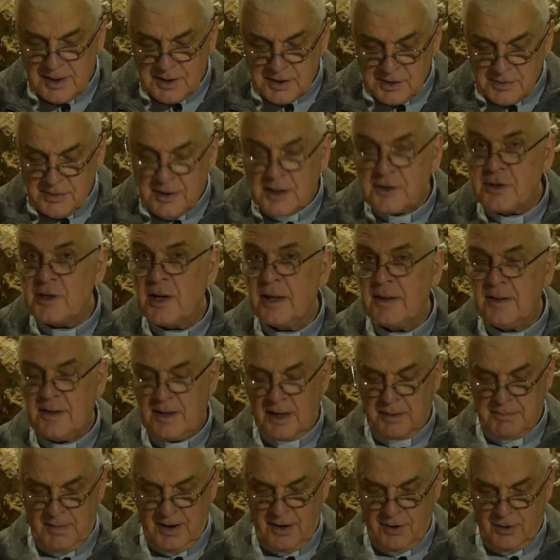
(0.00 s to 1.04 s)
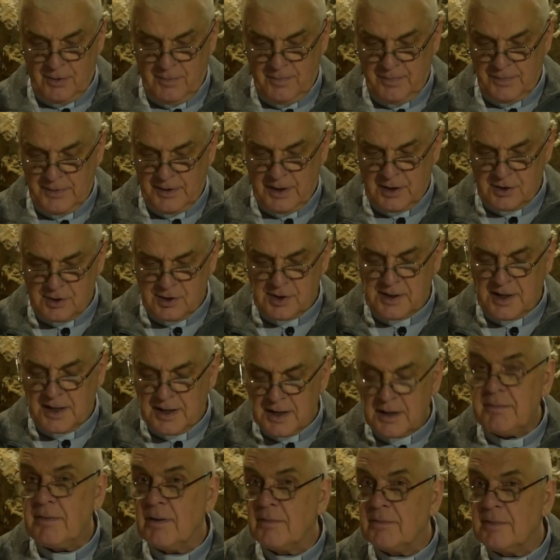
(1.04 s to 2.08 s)
Zwierzęta mają te
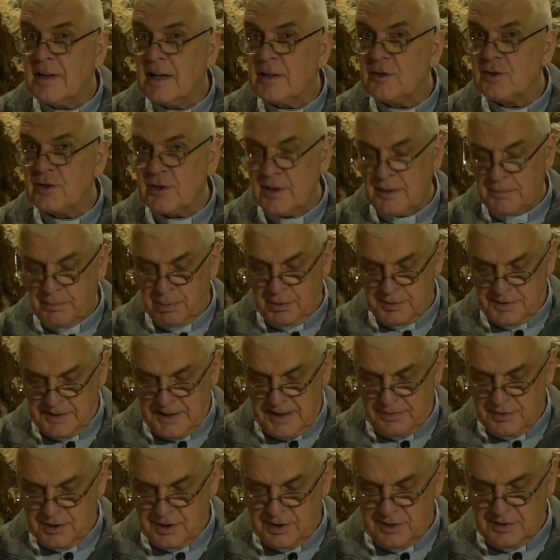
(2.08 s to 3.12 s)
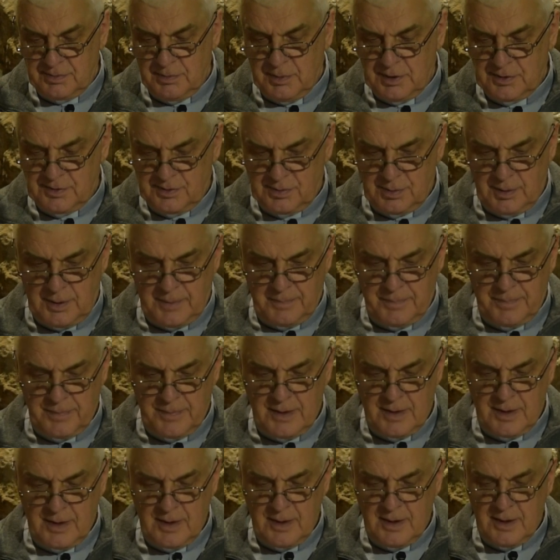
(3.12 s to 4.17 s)
cztery wewnętrzne poznawcze zmysły.
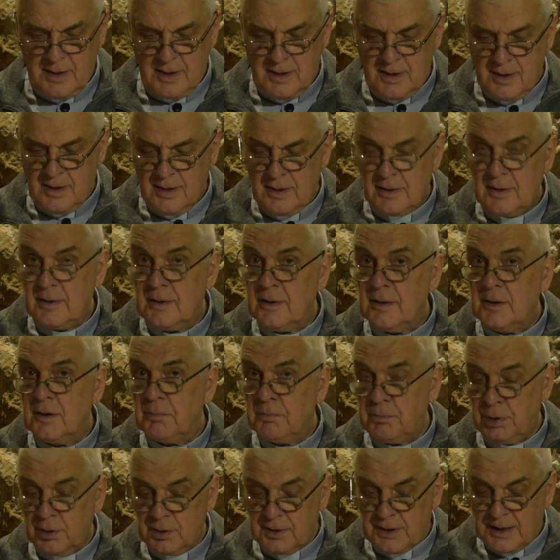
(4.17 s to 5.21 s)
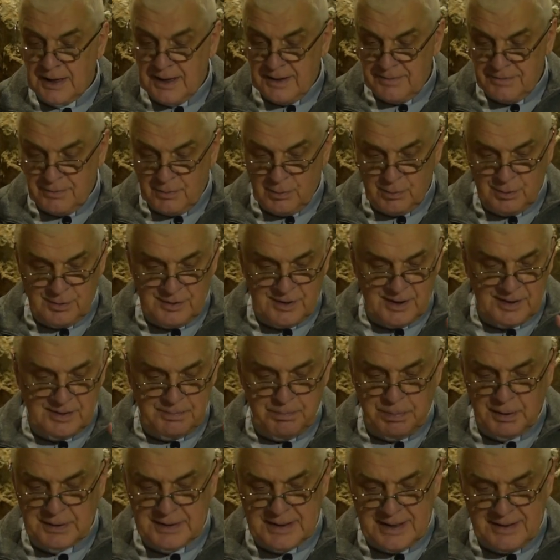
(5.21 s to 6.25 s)
Potrafił,
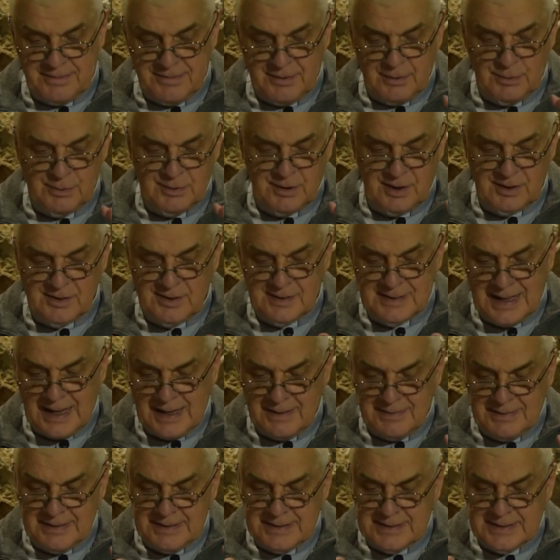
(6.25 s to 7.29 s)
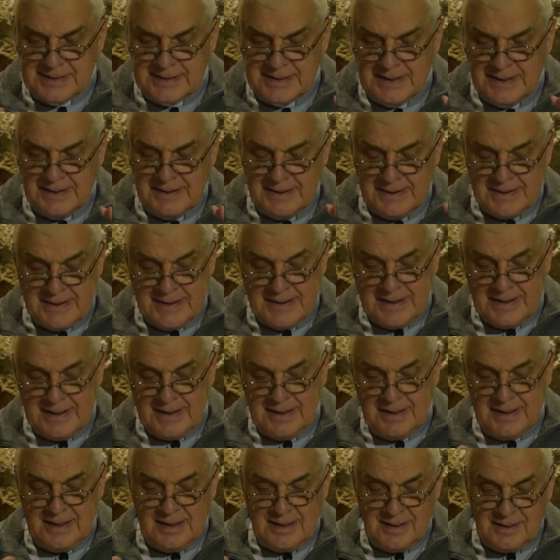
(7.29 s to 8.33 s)
potrafił zestawić
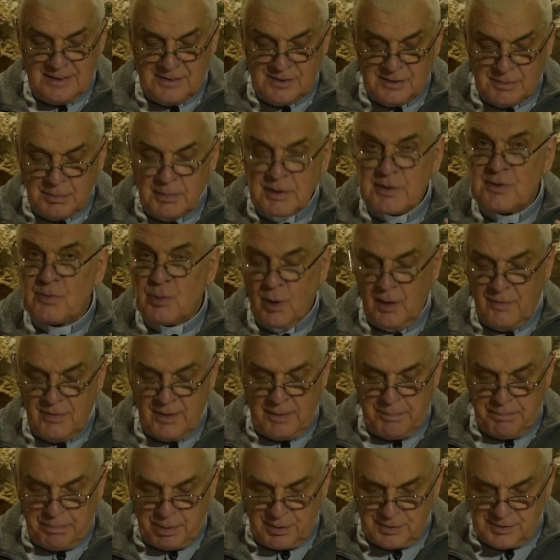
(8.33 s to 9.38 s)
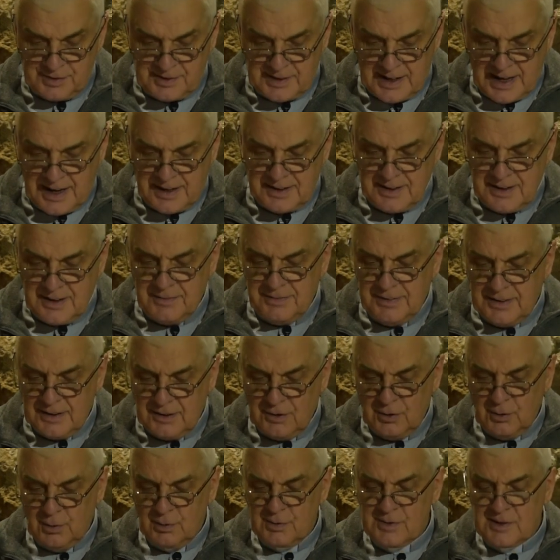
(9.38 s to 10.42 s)
E, e, zmysłowe poznanie w
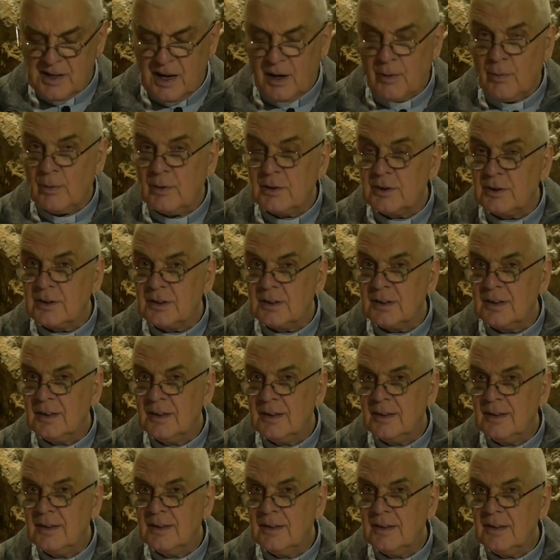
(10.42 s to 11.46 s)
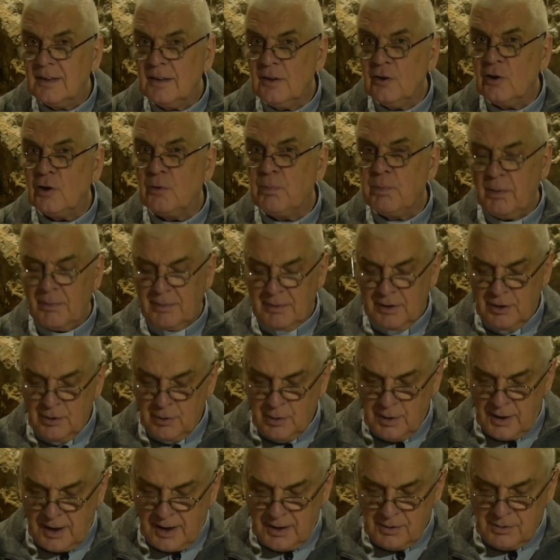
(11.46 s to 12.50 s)
jedną całość i
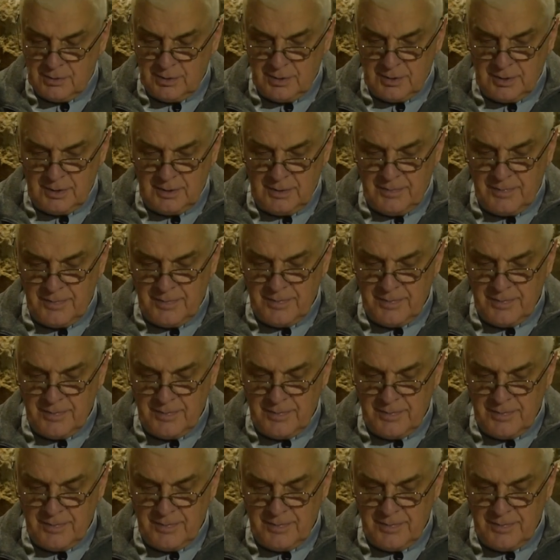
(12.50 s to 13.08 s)
odpowiednio reagują.